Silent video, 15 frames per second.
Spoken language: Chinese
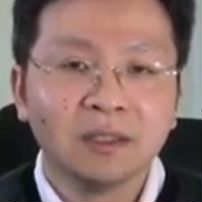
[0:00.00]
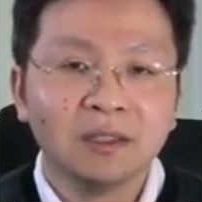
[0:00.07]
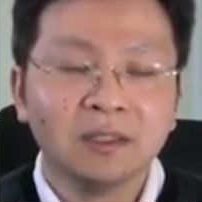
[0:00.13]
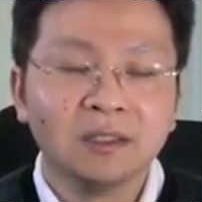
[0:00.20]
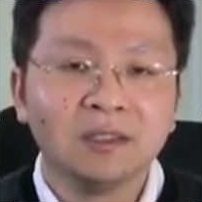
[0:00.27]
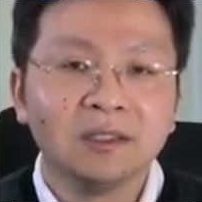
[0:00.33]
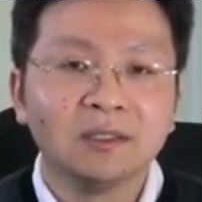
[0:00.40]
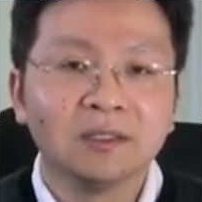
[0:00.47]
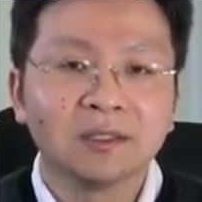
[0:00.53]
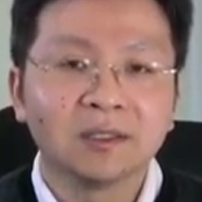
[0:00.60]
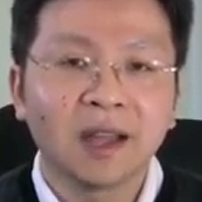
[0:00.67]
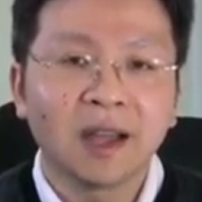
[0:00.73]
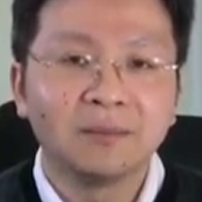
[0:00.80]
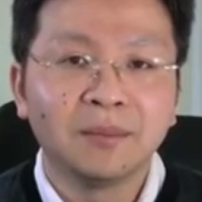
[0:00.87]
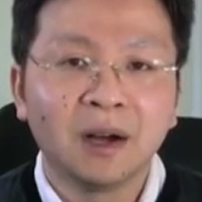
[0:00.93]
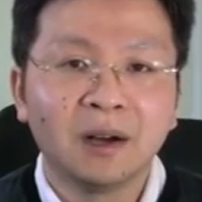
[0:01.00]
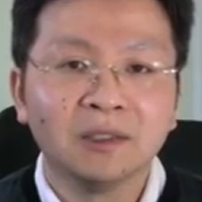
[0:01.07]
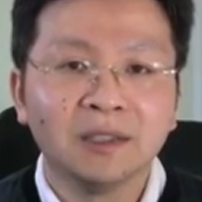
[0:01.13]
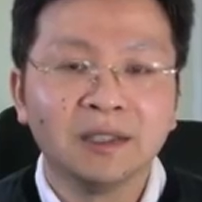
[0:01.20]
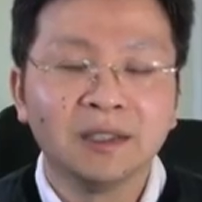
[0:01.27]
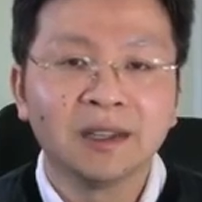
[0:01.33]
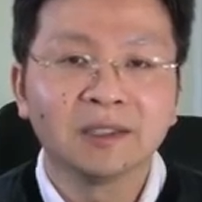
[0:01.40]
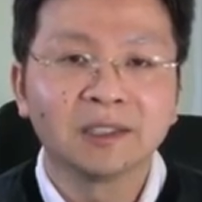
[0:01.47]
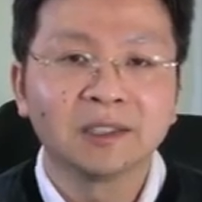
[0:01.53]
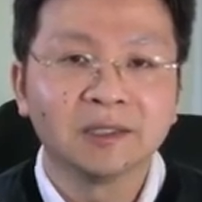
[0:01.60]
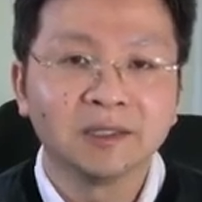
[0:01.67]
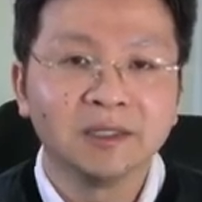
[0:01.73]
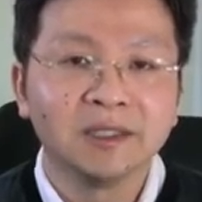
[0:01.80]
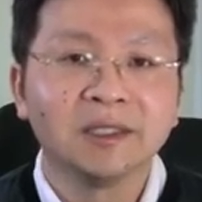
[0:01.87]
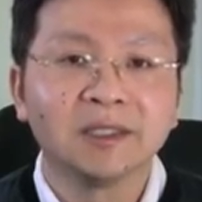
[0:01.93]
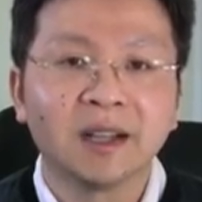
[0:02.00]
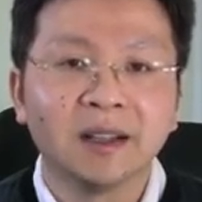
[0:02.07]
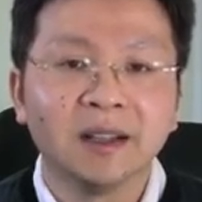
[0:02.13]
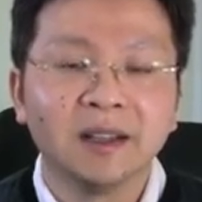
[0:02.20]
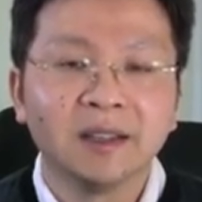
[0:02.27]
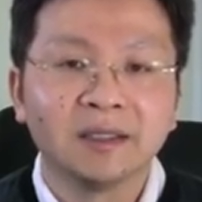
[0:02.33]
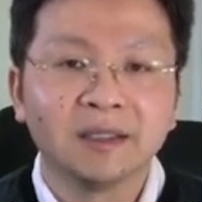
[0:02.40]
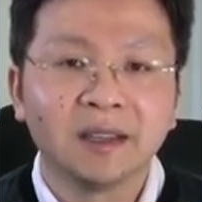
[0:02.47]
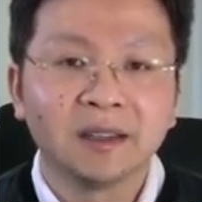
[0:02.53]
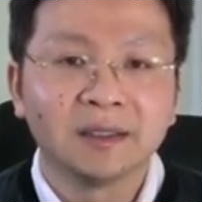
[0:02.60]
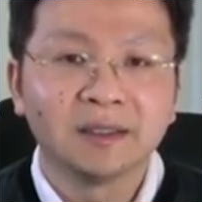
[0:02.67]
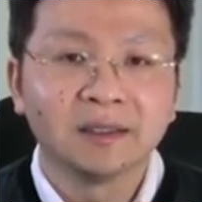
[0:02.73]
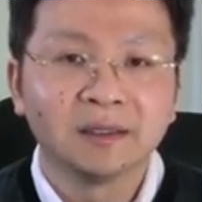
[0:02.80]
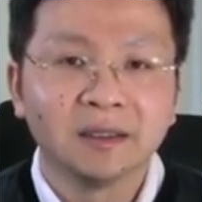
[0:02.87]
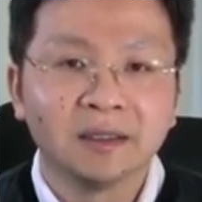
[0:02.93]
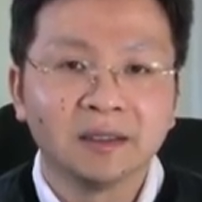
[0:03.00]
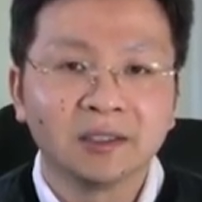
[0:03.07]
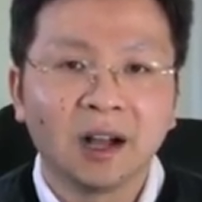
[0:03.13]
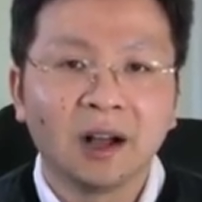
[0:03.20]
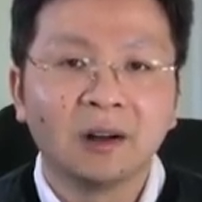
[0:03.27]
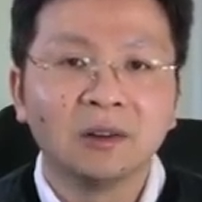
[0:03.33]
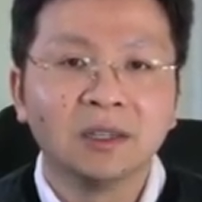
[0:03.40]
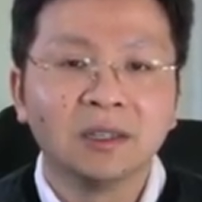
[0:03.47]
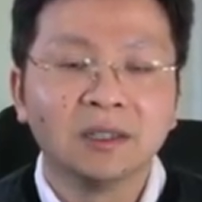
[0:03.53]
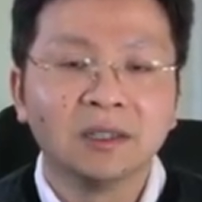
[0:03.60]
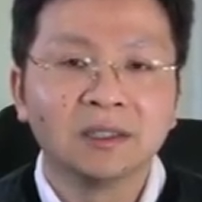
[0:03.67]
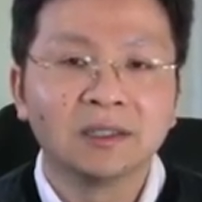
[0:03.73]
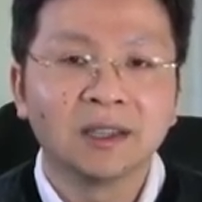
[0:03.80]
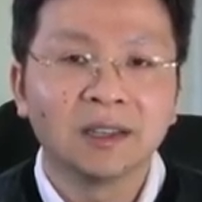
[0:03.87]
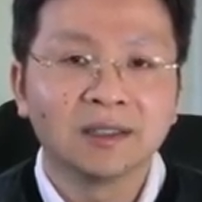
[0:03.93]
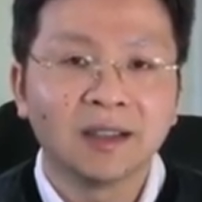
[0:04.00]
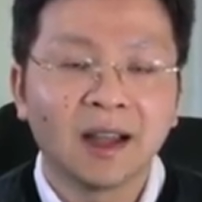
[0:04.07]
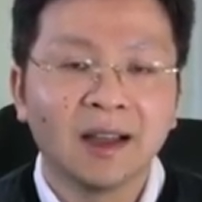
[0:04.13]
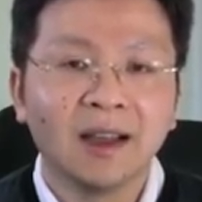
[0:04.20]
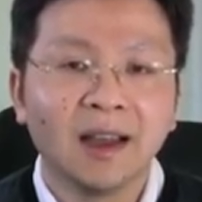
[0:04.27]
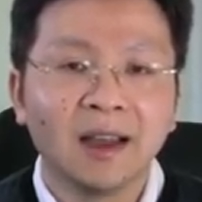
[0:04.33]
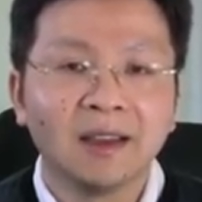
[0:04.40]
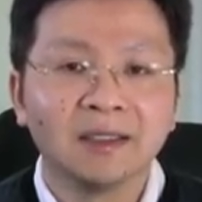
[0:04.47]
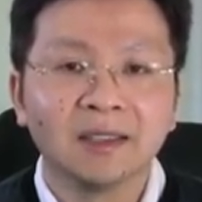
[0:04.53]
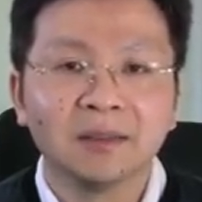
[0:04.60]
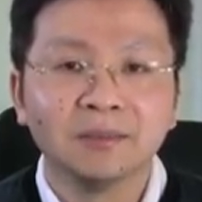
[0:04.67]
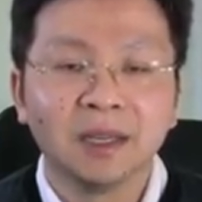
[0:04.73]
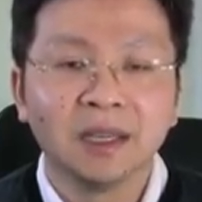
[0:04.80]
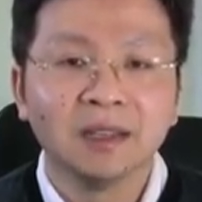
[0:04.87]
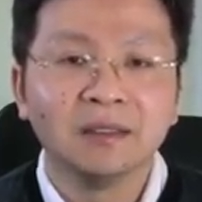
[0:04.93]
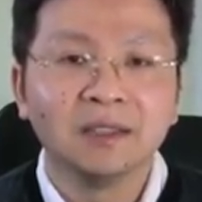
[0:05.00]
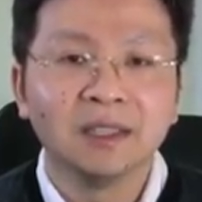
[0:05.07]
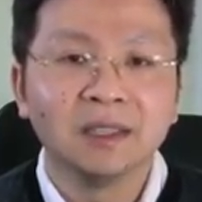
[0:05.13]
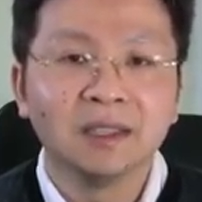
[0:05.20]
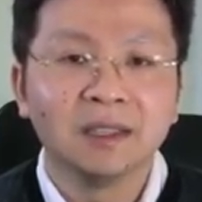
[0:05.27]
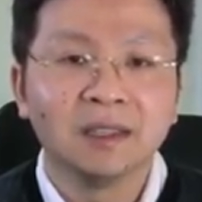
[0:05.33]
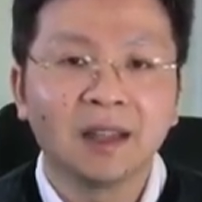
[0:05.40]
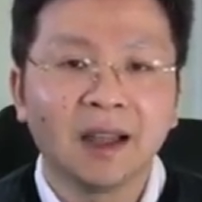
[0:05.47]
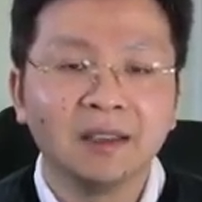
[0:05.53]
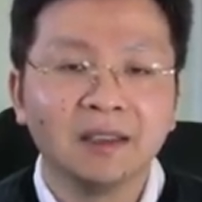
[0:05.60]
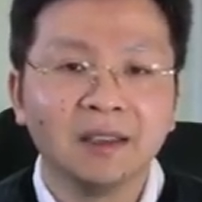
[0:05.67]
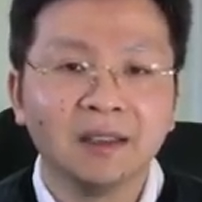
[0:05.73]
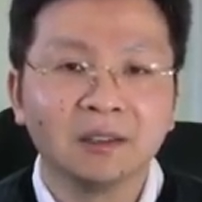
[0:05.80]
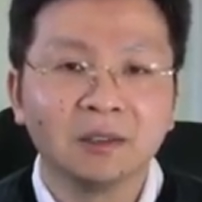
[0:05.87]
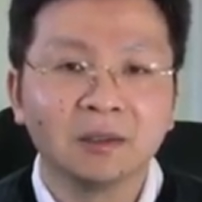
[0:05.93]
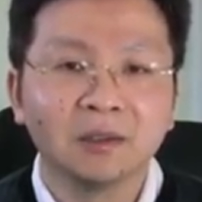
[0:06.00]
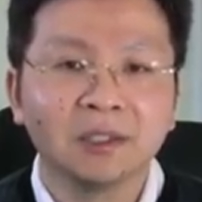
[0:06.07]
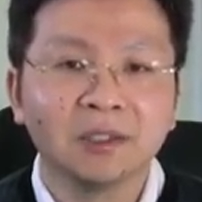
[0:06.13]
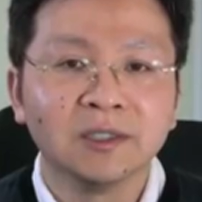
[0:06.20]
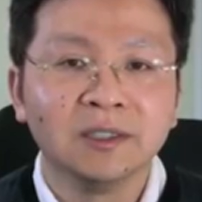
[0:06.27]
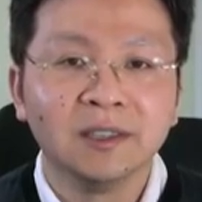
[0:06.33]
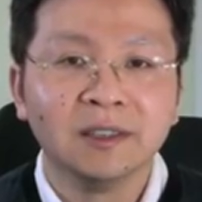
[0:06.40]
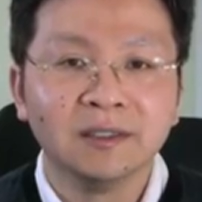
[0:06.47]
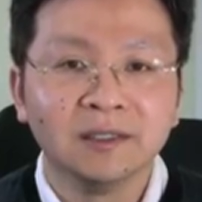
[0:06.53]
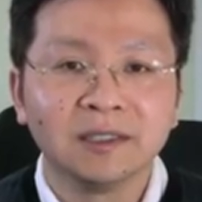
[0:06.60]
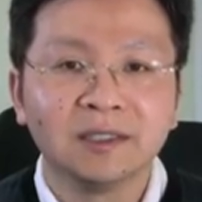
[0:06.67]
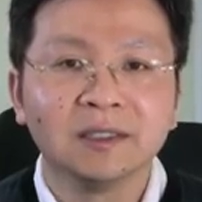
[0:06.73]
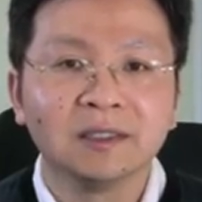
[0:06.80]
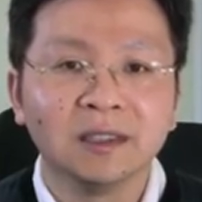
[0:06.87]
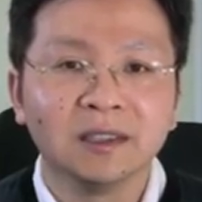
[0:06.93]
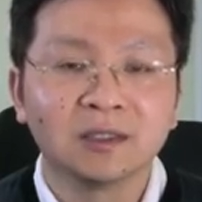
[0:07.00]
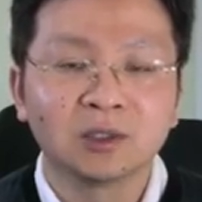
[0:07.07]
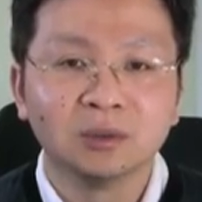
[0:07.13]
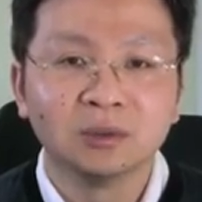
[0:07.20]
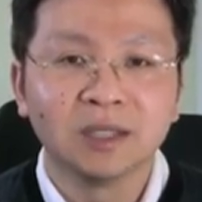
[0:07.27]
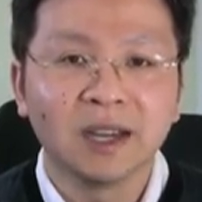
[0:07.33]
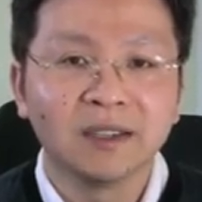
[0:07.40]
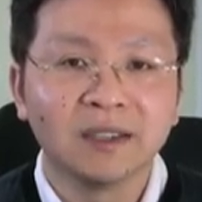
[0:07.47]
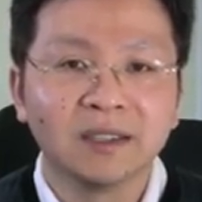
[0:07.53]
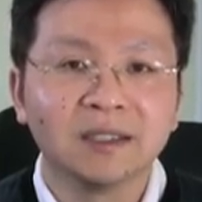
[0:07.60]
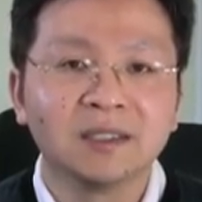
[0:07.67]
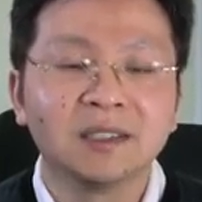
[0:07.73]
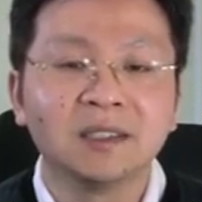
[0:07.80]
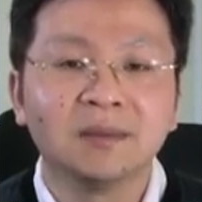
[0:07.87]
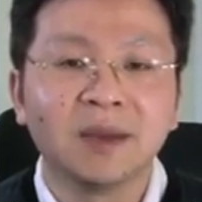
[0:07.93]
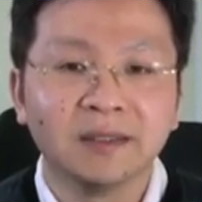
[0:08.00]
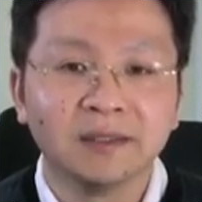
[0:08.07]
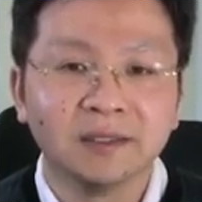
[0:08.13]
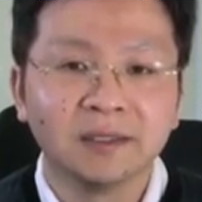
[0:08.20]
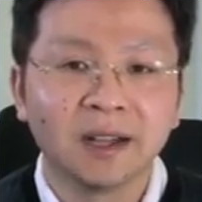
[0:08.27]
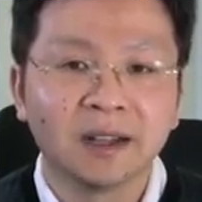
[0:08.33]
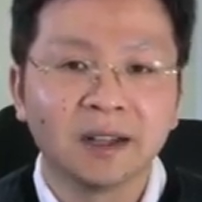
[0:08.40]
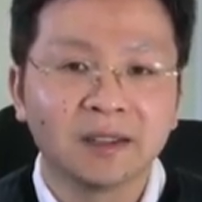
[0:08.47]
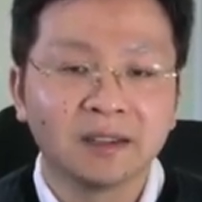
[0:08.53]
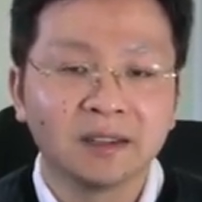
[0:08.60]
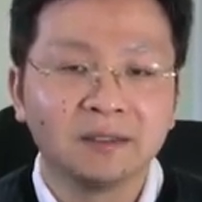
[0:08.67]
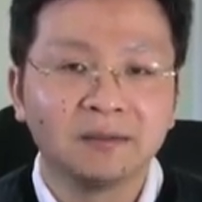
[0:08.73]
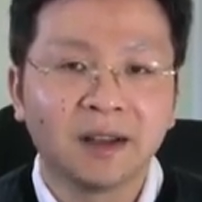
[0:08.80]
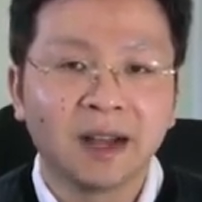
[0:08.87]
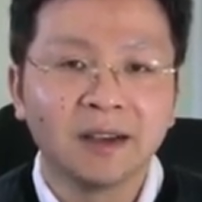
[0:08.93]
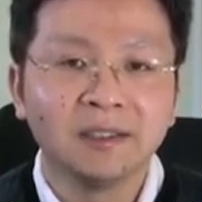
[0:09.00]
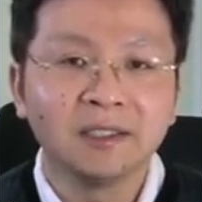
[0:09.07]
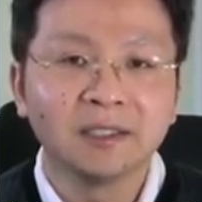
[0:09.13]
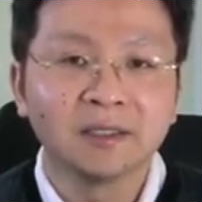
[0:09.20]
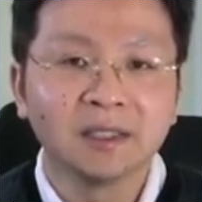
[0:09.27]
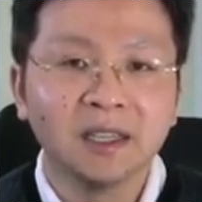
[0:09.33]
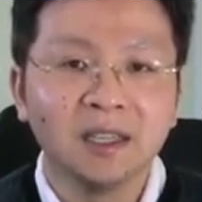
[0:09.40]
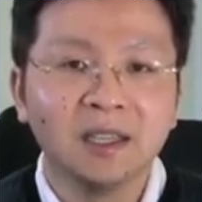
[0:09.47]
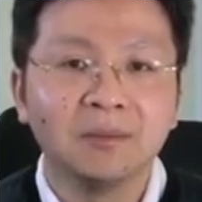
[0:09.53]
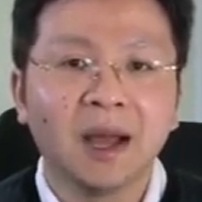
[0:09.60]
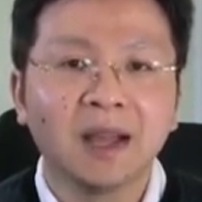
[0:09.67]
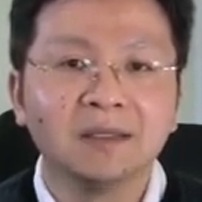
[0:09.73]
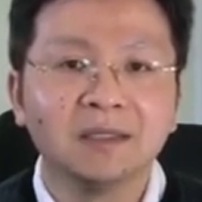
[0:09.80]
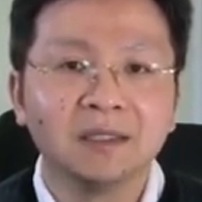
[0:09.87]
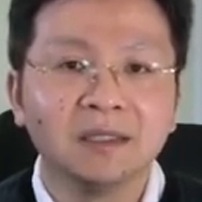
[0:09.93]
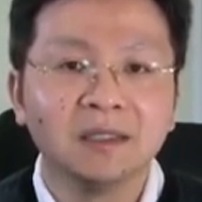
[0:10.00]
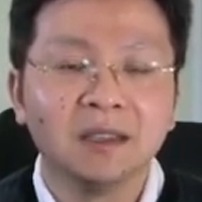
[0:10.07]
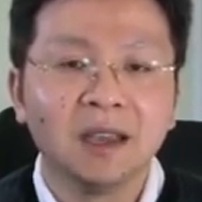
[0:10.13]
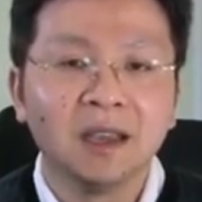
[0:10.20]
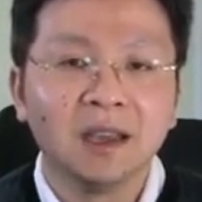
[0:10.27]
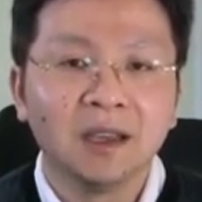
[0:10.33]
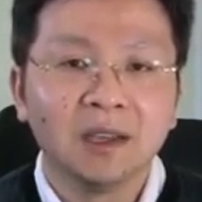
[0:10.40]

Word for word: 你即使是谈贸易，但实际上像朝核、像南海、像别的问题，它也都是隐形的处在这个棋盘之上，它是完整的一盘棋。